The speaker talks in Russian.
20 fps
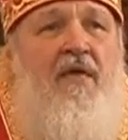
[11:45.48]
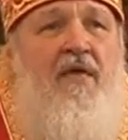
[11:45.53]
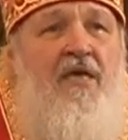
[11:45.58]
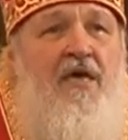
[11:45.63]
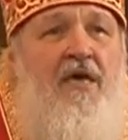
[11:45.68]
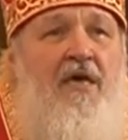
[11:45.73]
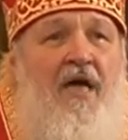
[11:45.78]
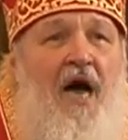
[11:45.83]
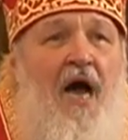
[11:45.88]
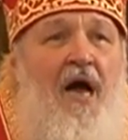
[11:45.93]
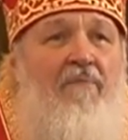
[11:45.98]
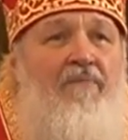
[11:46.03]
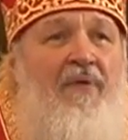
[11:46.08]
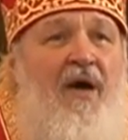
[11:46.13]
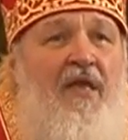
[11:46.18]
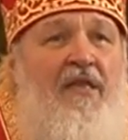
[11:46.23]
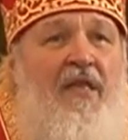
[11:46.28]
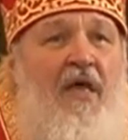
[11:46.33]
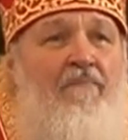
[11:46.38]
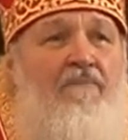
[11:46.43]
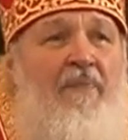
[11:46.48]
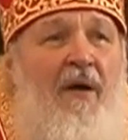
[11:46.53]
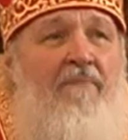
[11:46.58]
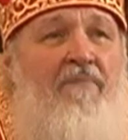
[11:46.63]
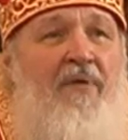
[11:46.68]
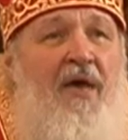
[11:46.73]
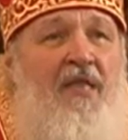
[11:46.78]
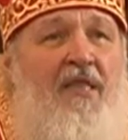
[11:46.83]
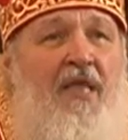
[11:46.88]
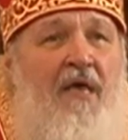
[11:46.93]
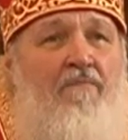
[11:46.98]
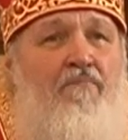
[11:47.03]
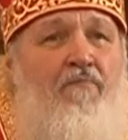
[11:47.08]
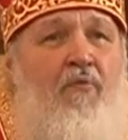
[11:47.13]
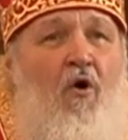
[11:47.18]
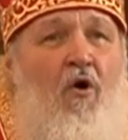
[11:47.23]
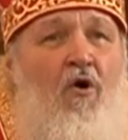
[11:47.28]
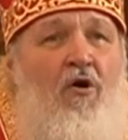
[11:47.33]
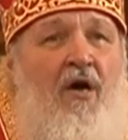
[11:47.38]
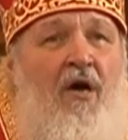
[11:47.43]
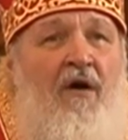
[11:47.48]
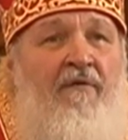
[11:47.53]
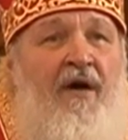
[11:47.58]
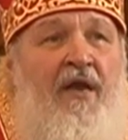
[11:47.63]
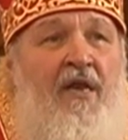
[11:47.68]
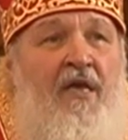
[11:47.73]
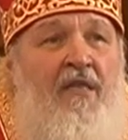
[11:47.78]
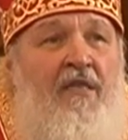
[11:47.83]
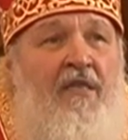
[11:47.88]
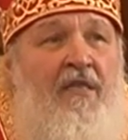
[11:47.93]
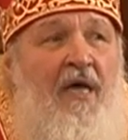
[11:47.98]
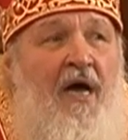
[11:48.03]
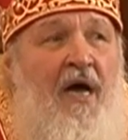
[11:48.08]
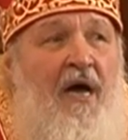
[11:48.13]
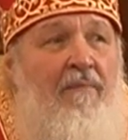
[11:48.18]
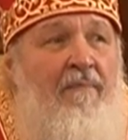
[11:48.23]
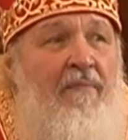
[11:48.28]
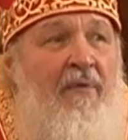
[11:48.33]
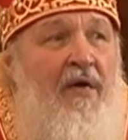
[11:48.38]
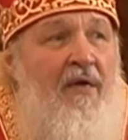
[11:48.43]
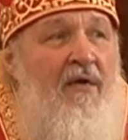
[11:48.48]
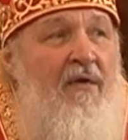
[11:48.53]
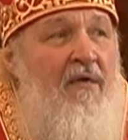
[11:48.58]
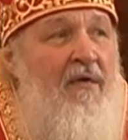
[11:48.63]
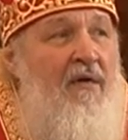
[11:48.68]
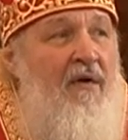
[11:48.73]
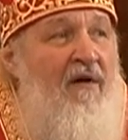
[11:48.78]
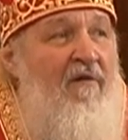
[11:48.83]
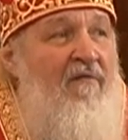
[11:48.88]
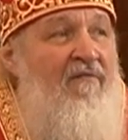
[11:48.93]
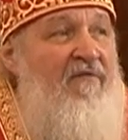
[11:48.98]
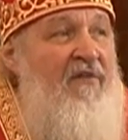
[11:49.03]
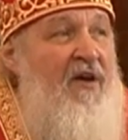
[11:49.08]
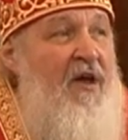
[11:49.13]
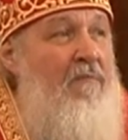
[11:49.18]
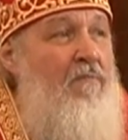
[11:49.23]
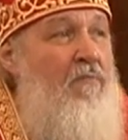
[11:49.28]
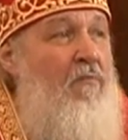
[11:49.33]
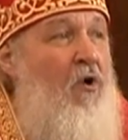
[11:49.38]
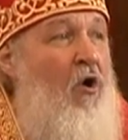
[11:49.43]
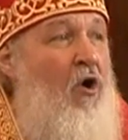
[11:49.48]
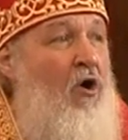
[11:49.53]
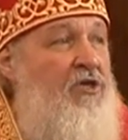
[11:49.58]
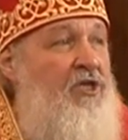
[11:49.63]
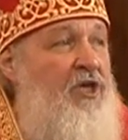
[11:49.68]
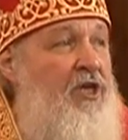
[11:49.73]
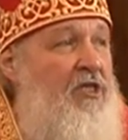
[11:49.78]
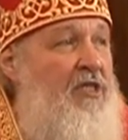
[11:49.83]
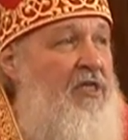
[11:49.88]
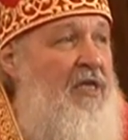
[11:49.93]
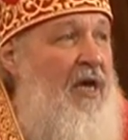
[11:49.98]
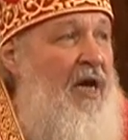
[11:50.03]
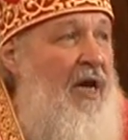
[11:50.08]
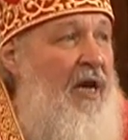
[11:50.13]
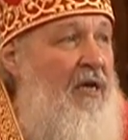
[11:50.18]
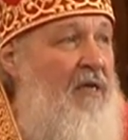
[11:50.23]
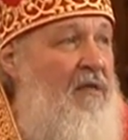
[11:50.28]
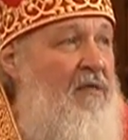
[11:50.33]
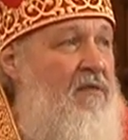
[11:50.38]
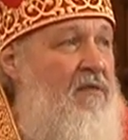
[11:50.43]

И как бы этой победой Бог говорит нам – вы можете.